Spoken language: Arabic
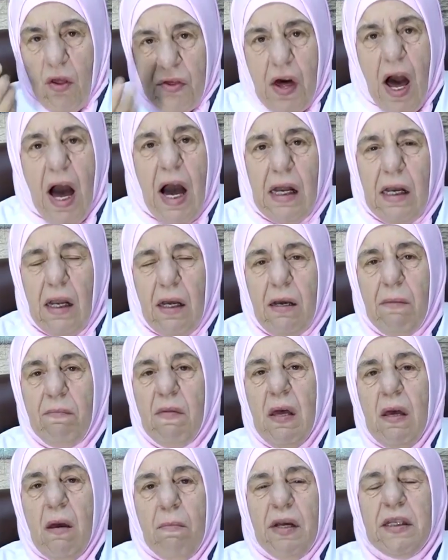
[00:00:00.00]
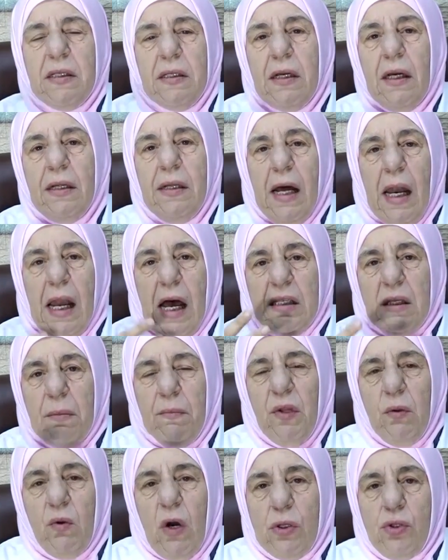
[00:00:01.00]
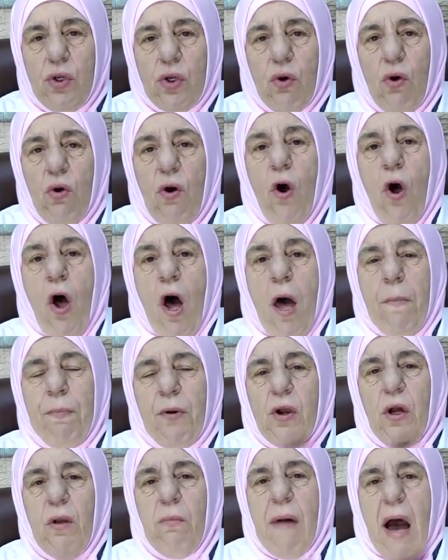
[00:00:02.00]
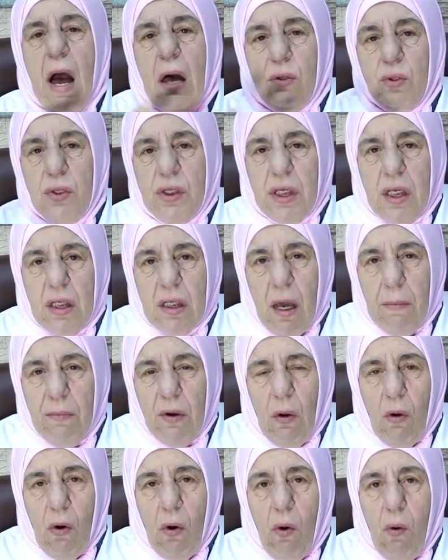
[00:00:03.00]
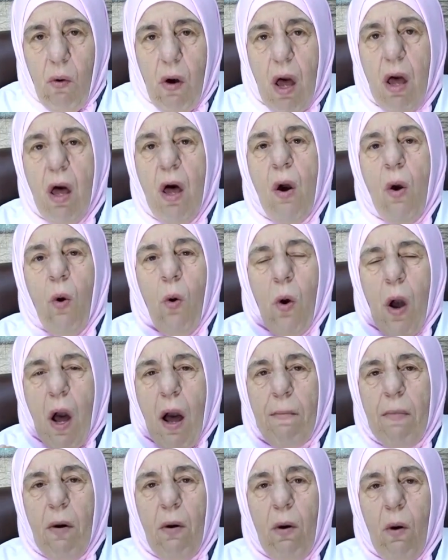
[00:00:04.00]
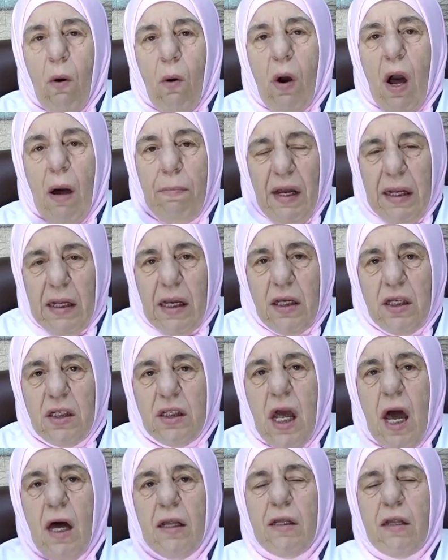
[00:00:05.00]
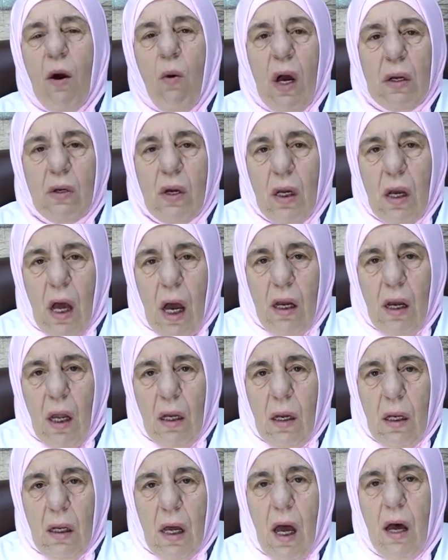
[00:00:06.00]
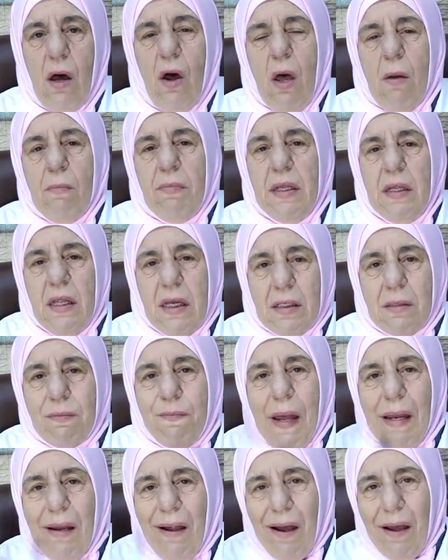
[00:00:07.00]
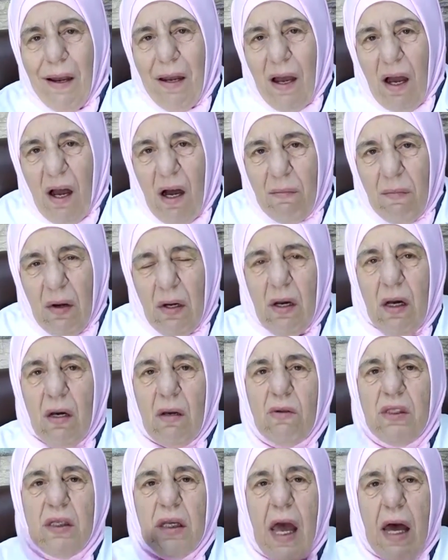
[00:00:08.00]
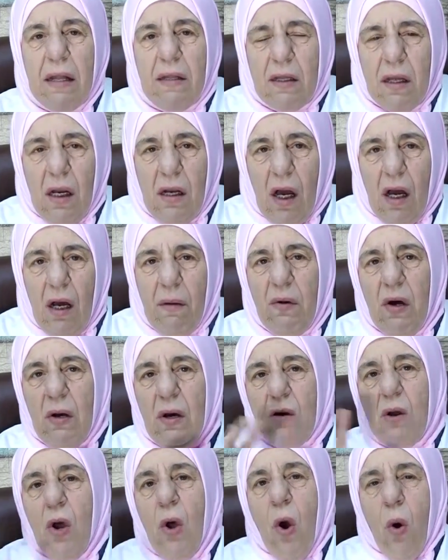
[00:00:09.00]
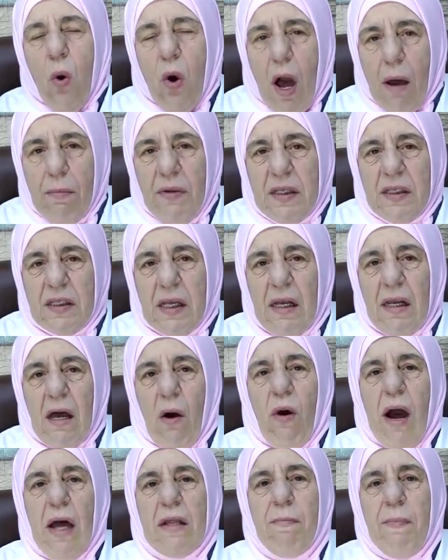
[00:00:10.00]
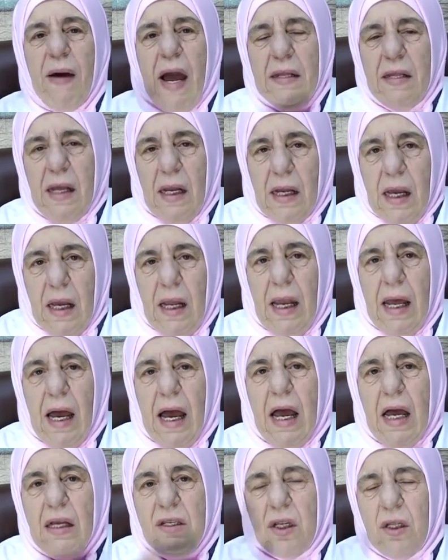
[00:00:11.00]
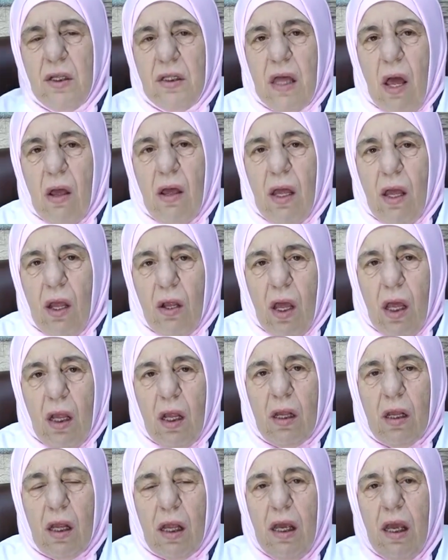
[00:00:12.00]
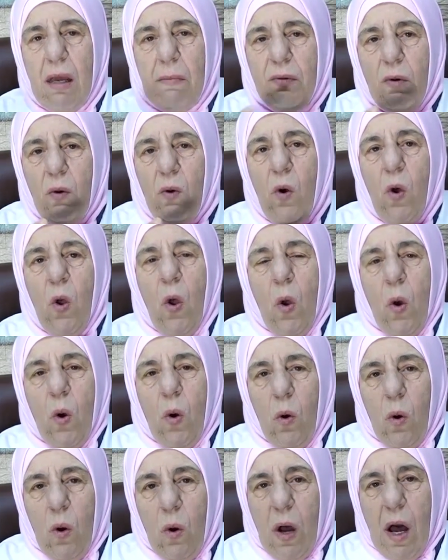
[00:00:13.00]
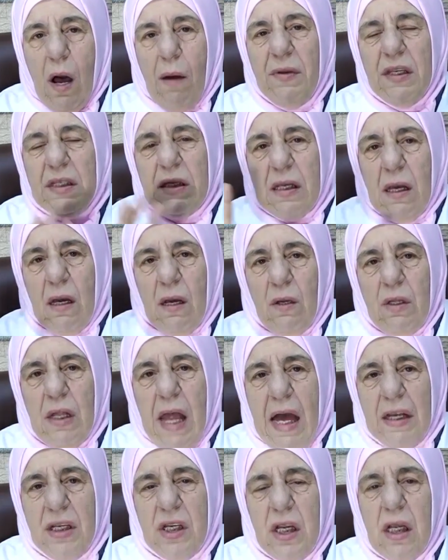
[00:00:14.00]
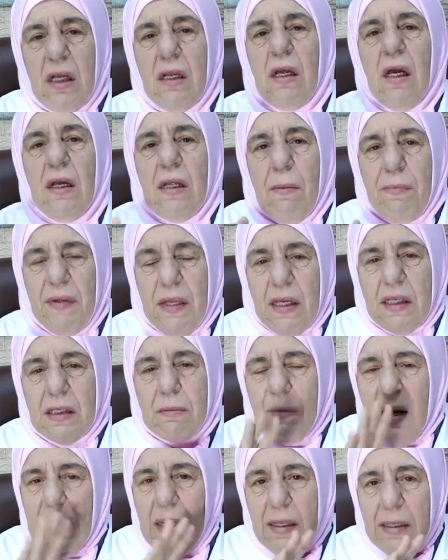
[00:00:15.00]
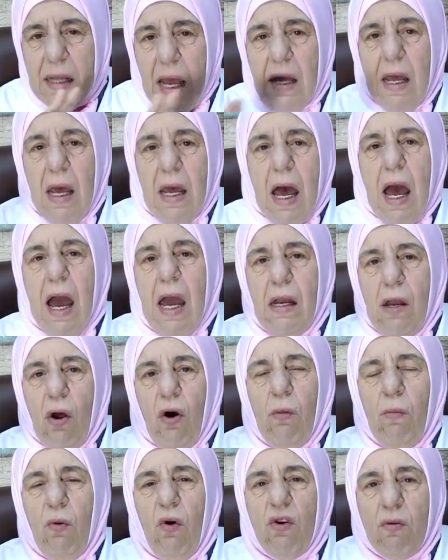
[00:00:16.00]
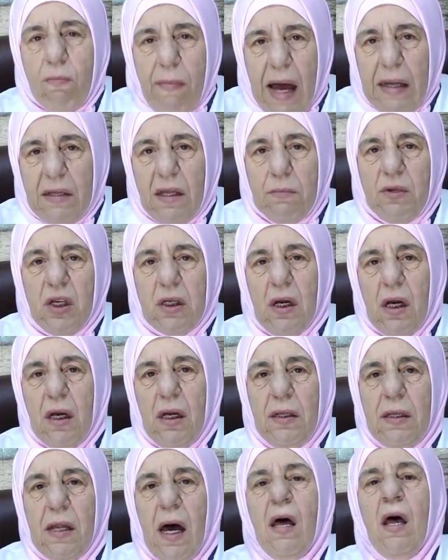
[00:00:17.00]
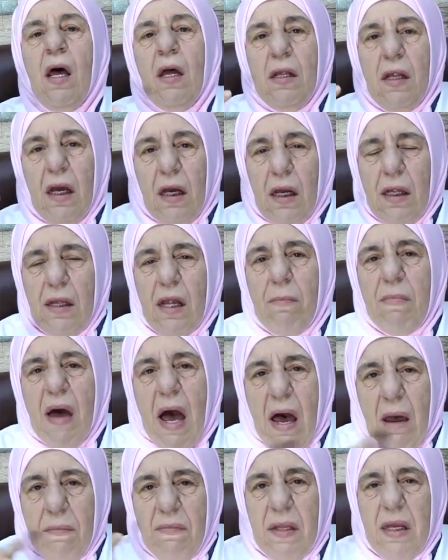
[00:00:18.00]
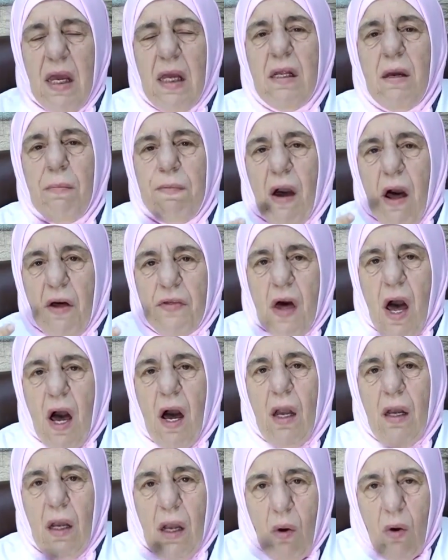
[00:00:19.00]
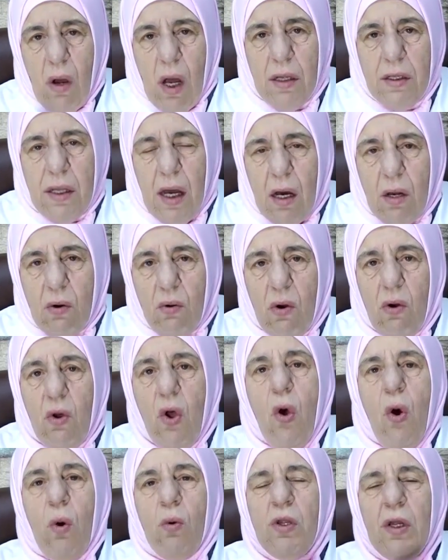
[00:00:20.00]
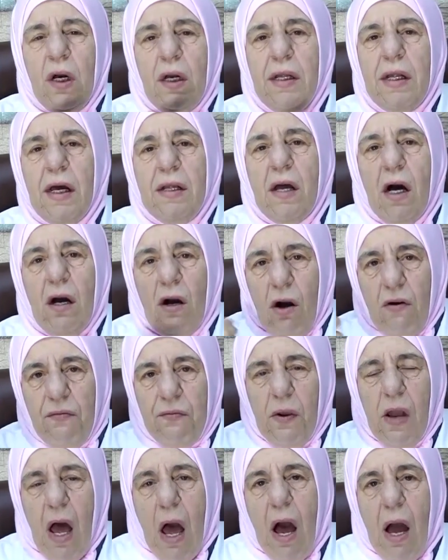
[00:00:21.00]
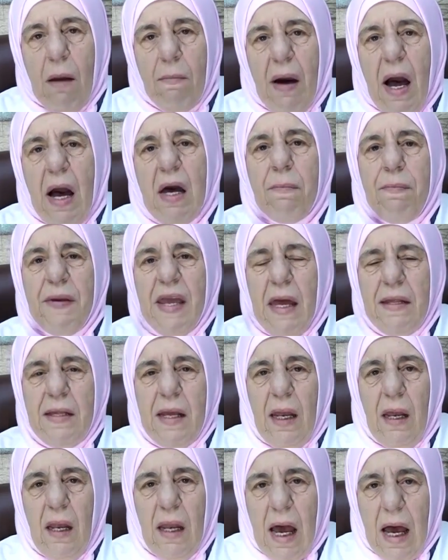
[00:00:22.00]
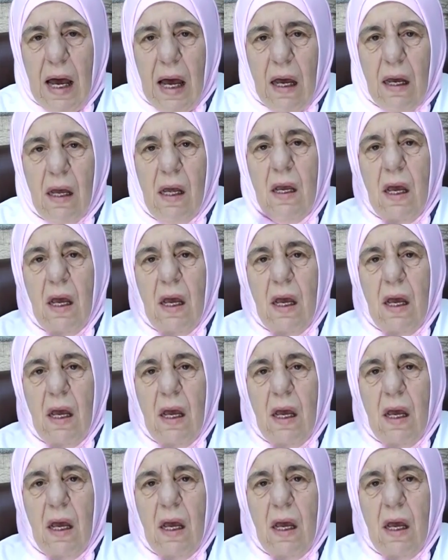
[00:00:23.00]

ظالم بس نحن لازم نوجهه بكل ما أوتينا من قوة وقبل كل شيء التوكل على الله بالنسبة للأمر وزيادة الأمر وخمس سنوات بعد العلاج آه، الطيب وخمس آه، ناجين نحن بالنسبة لنا هاي الأمور ما تمشي عندنا نحن مآمنين بقضاء الله وقدره ونحن نعرف الأعمار بيد الله